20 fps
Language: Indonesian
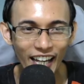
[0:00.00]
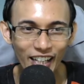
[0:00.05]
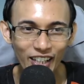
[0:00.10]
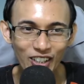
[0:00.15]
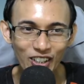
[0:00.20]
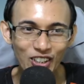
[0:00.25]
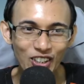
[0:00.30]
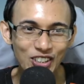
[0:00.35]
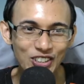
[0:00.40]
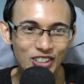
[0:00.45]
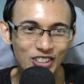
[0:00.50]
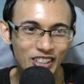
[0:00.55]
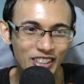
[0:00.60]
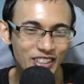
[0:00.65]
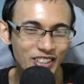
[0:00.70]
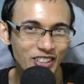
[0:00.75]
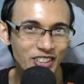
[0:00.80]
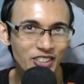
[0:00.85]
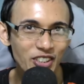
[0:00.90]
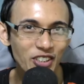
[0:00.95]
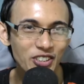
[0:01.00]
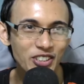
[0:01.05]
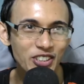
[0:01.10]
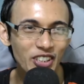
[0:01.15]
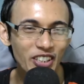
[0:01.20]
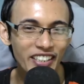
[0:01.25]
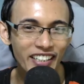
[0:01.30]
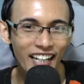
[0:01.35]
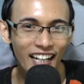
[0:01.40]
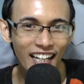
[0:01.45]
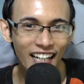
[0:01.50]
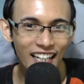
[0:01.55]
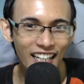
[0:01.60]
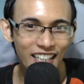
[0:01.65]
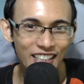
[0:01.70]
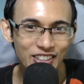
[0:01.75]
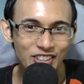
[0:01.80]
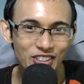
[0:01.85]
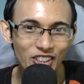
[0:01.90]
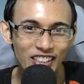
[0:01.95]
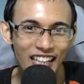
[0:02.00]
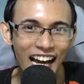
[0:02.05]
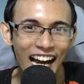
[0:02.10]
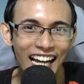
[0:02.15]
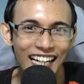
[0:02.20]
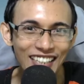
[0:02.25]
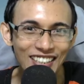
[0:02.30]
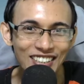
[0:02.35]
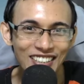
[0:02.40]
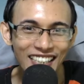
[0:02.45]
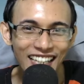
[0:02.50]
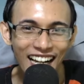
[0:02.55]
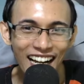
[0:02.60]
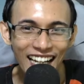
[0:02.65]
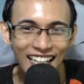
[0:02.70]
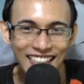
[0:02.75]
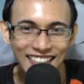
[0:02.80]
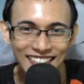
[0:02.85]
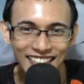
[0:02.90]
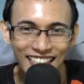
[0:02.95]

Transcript: eh kok Gojo sih si Jojo ya? Jotaro guys.